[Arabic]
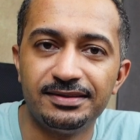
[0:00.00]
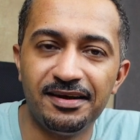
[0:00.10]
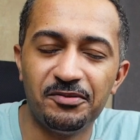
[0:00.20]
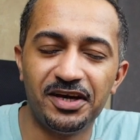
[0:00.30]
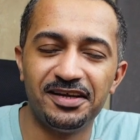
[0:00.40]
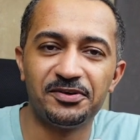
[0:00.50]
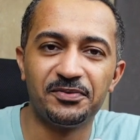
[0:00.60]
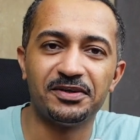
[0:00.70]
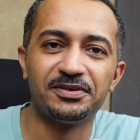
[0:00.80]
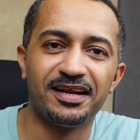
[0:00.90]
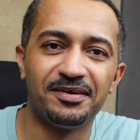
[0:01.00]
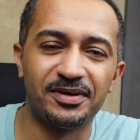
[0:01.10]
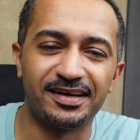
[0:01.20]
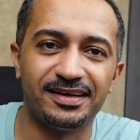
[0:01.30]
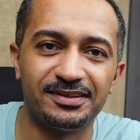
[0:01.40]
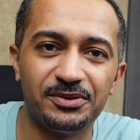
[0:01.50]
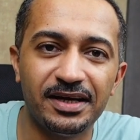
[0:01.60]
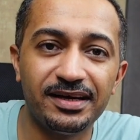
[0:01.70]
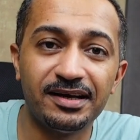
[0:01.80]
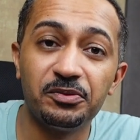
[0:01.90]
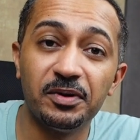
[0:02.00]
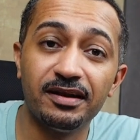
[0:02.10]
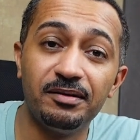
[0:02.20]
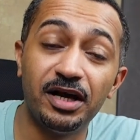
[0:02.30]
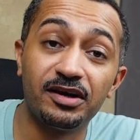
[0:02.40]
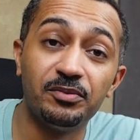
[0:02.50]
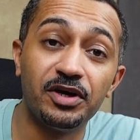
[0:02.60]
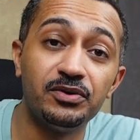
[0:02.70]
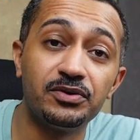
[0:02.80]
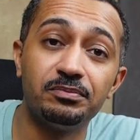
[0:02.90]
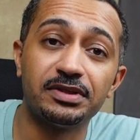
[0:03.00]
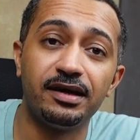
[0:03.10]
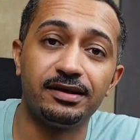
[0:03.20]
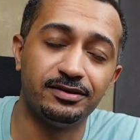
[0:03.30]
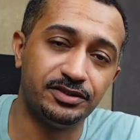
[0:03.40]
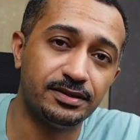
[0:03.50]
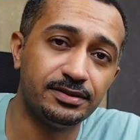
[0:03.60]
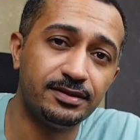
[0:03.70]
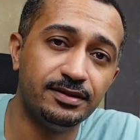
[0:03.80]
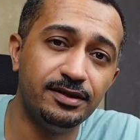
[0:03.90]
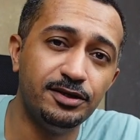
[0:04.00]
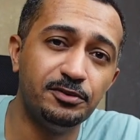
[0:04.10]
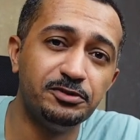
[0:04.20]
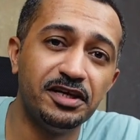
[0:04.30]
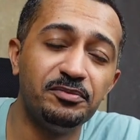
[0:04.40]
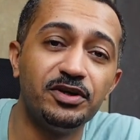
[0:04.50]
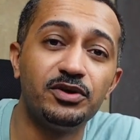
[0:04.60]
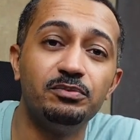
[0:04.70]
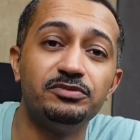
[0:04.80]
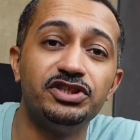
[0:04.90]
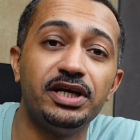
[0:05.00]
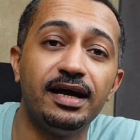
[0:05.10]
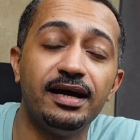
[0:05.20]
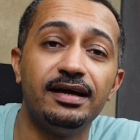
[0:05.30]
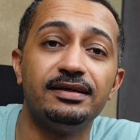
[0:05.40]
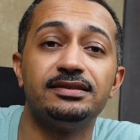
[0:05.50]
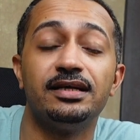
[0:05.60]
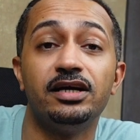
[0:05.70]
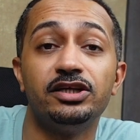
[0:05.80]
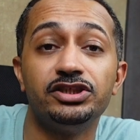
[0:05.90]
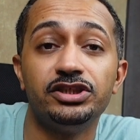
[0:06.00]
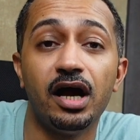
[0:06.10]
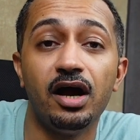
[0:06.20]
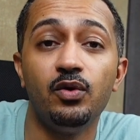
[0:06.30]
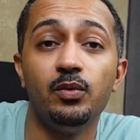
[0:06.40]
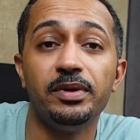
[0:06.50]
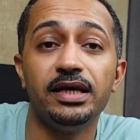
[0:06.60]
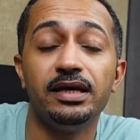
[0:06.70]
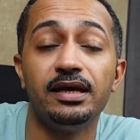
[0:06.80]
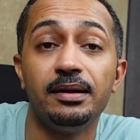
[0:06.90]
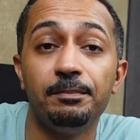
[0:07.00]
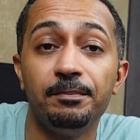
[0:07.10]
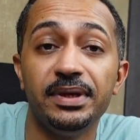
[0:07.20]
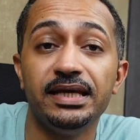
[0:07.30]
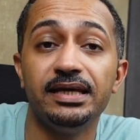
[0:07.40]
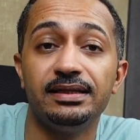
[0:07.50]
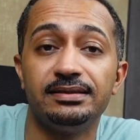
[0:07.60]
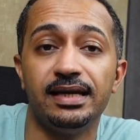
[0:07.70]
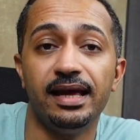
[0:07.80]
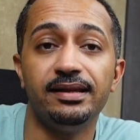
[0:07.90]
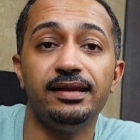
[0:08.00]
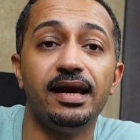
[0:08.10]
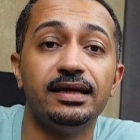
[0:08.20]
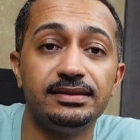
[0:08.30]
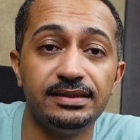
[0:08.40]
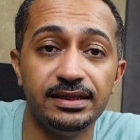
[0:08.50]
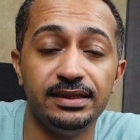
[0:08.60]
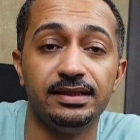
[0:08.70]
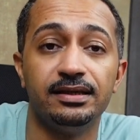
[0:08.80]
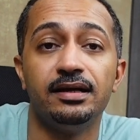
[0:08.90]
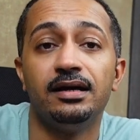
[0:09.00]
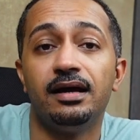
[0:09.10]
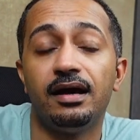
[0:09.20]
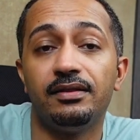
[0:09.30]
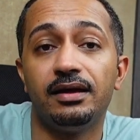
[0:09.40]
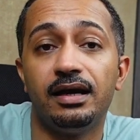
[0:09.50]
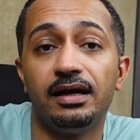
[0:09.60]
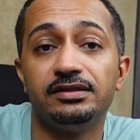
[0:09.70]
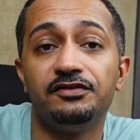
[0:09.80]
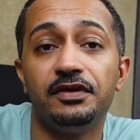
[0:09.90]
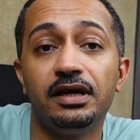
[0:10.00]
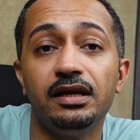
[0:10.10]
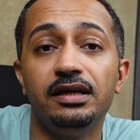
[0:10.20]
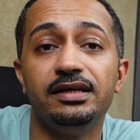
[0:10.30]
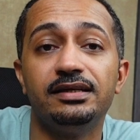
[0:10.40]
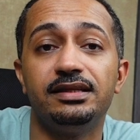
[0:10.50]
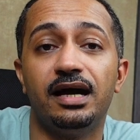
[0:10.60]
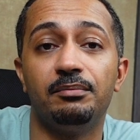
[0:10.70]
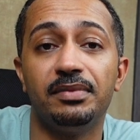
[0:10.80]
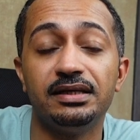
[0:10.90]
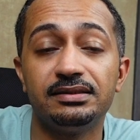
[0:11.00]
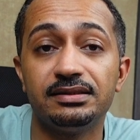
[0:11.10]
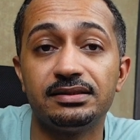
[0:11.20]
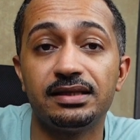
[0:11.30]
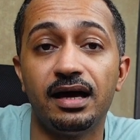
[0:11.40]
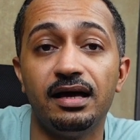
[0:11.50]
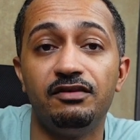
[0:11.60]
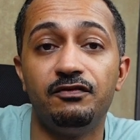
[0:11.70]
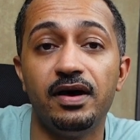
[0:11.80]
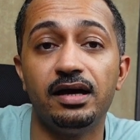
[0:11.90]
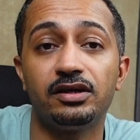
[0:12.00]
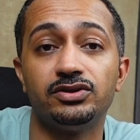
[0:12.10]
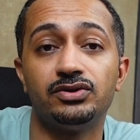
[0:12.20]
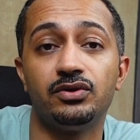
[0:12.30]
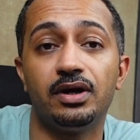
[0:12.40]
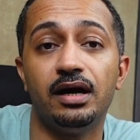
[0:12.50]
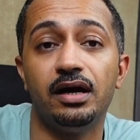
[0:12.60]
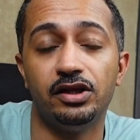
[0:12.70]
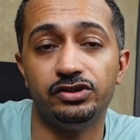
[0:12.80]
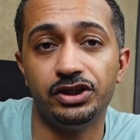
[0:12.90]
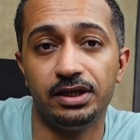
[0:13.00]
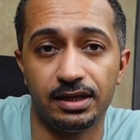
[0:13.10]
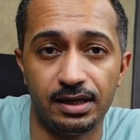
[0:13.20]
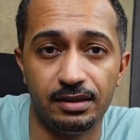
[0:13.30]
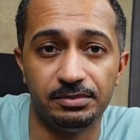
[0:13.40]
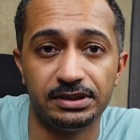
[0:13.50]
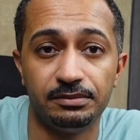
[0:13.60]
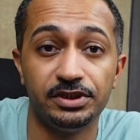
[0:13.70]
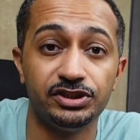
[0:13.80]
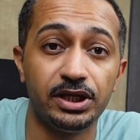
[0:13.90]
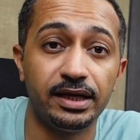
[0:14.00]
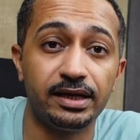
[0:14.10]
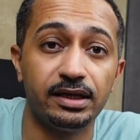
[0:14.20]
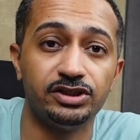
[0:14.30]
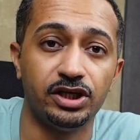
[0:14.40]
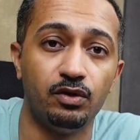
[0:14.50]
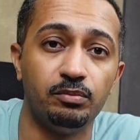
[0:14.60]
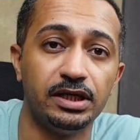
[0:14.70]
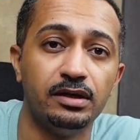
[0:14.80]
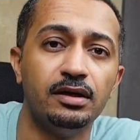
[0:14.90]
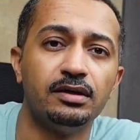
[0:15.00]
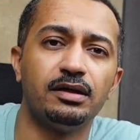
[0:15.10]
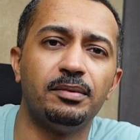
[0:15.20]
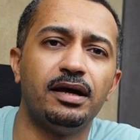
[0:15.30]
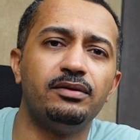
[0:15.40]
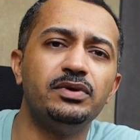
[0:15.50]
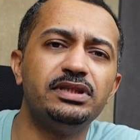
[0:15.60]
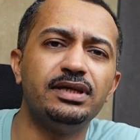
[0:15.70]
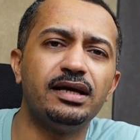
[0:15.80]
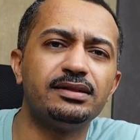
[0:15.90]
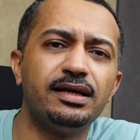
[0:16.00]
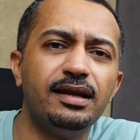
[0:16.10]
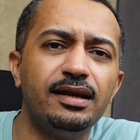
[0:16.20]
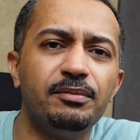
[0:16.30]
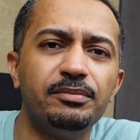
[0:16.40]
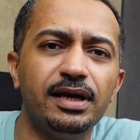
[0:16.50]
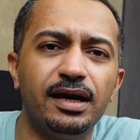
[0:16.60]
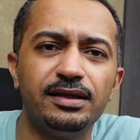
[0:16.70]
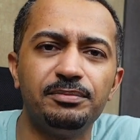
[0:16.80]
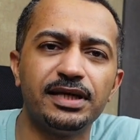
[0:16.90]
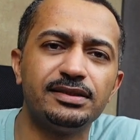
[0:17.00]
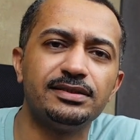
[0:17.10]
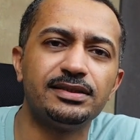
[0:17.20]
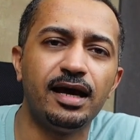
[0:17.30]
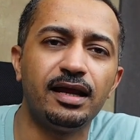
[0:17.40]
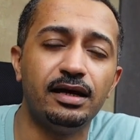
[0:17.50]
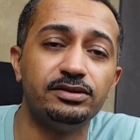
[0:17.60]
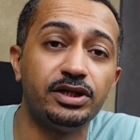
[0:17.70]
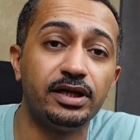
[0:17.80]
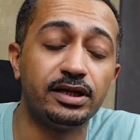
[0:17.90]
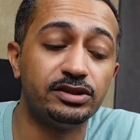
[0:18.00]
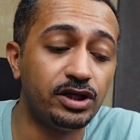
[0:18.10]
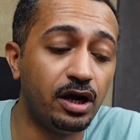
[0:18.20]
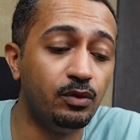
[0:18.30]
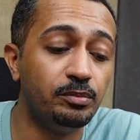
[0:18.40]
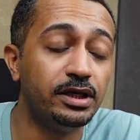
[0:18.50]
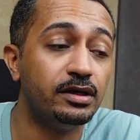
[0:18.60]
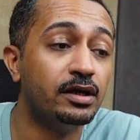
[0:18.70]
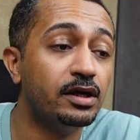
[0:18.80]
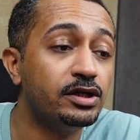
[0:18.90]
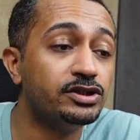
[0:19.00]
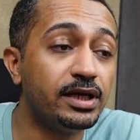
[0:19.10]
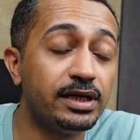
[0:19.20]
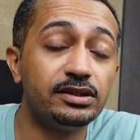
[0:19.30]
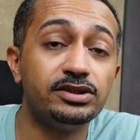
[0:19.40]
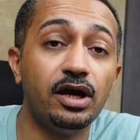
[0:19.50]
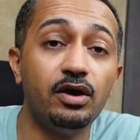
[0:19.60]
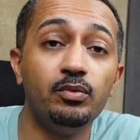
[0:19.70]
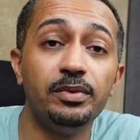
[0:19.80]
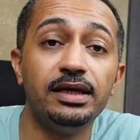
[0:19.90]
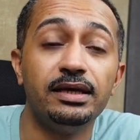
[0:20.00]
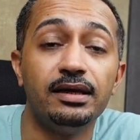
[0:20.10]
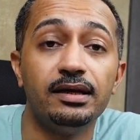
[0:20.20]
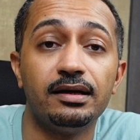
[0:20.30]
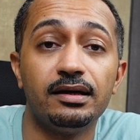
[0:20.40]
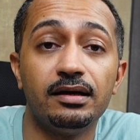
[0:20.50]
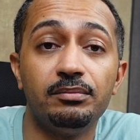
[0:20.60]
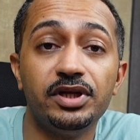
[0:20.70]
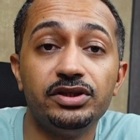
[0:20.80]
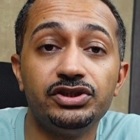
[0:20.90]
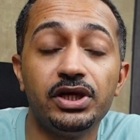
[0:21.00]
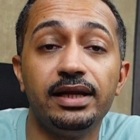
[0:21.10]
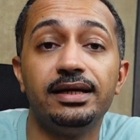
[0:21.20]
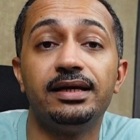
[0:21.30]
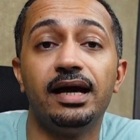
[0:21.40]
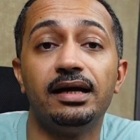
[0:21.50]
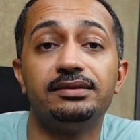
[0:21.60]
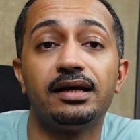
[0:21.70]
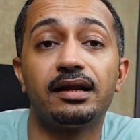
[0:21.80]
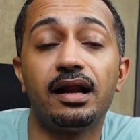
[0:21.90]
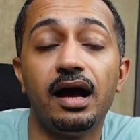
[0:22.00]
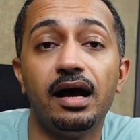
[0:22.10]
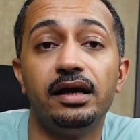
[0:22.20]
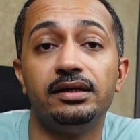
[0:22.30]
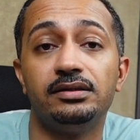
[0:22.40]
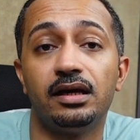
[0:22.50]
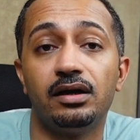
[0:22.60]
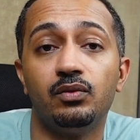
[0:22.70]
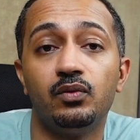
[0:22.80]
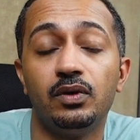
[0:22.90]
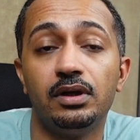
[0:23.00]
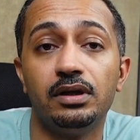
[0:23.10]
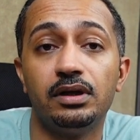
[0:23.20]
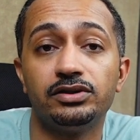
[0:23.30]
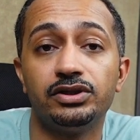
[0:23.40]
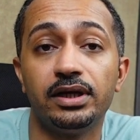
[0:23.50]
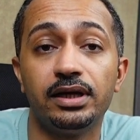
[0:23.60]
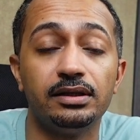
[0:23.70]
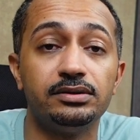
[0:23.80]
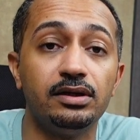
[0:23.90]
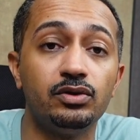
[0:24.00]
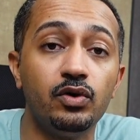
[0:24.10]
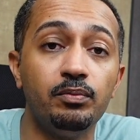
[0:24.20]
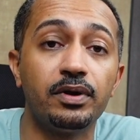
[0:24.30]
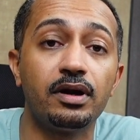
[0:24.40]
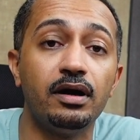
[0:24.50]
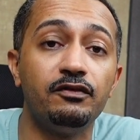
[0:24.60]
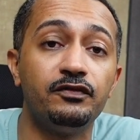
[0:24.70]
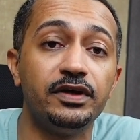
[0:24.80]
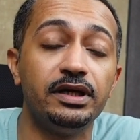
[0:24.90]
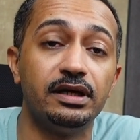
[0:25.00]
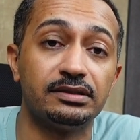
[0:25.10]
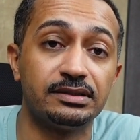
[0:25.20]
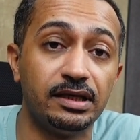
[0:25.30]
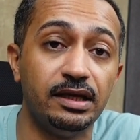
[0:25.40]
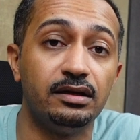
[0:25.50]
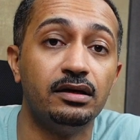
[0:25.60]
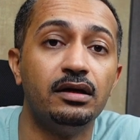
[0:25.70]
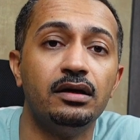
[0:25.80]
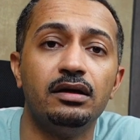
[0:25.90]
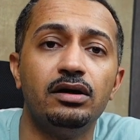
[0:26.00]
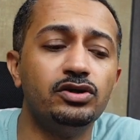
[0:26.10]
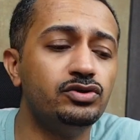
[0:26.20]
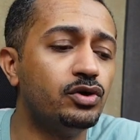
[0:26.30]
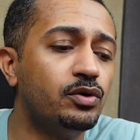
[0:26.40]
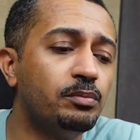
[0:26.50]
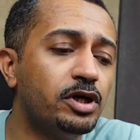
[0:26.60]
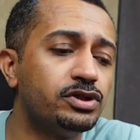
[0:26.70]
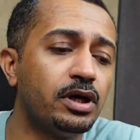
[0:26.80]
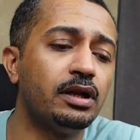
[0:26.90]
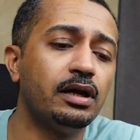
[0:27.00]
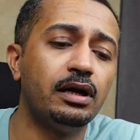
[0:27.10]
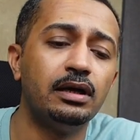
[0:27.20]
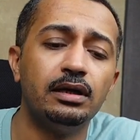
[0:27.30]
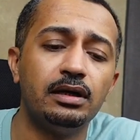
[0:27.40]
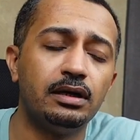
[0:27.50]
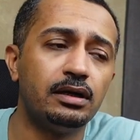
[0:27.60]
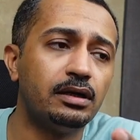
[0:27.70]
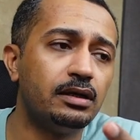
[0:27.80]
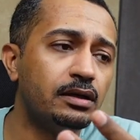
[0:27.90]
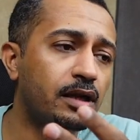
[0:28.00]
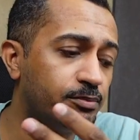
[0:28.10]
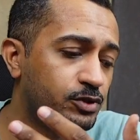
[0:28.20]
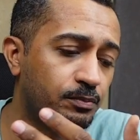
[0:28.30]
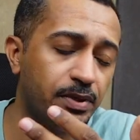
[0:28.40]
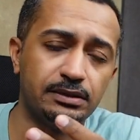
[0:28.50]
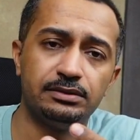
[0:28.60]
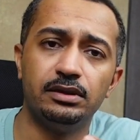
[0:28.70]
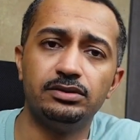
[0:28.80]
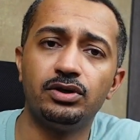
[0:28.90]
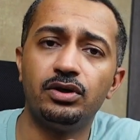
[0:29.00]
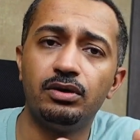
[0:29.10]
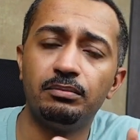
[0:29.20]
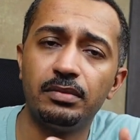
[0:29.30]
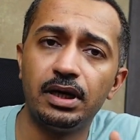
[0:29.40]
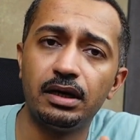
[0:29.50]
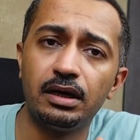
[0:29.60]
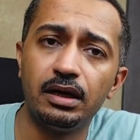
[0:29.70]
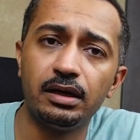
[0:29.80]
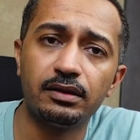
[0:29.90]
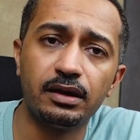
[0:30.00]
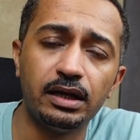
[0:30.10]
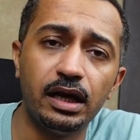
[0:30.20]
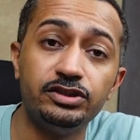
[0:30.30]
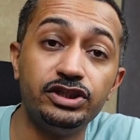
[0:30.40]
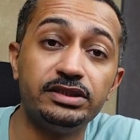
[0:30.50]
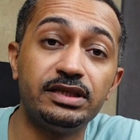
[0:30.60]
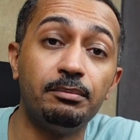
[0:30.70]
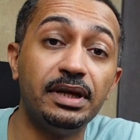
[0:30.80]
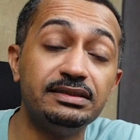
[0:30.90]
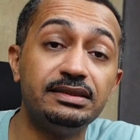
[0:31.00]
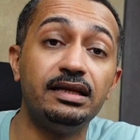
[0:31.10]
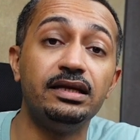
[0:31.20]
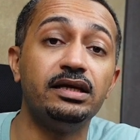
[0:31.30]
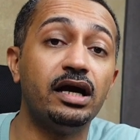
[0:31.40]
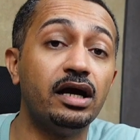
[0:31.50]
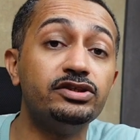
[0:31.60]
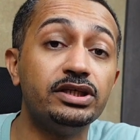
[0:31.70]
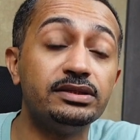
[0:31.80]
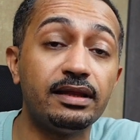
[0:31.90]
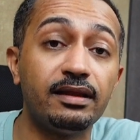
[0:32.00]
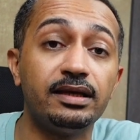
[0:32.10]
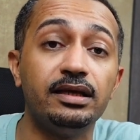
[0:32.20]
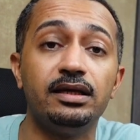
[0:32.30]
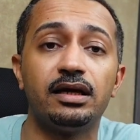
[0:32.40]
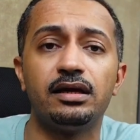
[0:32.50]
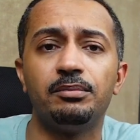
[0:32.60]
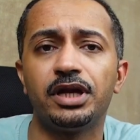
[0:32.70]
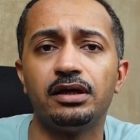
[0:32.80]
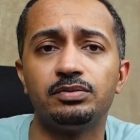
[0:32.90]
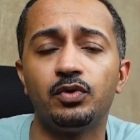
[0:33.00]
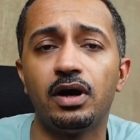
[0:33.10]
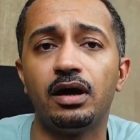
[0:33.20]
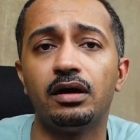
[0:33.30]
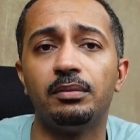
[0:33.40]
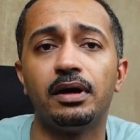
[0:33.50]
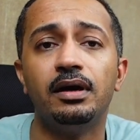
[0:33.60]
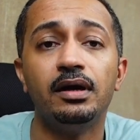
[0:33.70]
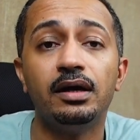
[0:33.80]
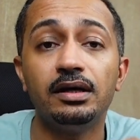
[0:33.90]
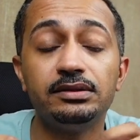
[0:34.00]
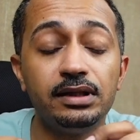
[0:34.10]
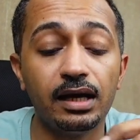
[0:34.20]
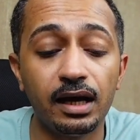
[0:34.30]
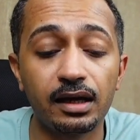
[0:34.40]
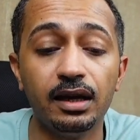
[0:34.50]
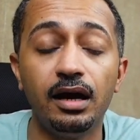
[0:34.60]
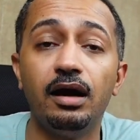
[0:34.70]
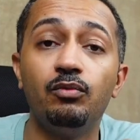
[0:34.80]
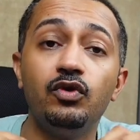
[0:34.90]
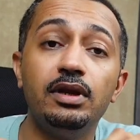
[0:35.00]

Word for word: السلام عليكم ورحمة الله وبركاته حياكم الله معكم أخوكم طارق الجاسر اليوم جايب لكم جهاز شاومي مي 10 تي هذا الهاتف اللي يدعم اتصال فائق السرعة الجيل الخامس من شركة شاومي طبعا ودي أتكلم يعني باختصار عن شركة شاومي شركة شاومي آه، من الشركات الرائدة والشركات الكبرى في الصين عندهم ما شاء الله اللابتوبات عندهم آه، ايضا اجهزه منزليه اجهزه ذكيه كاميرات مراقبه حتى الاقلام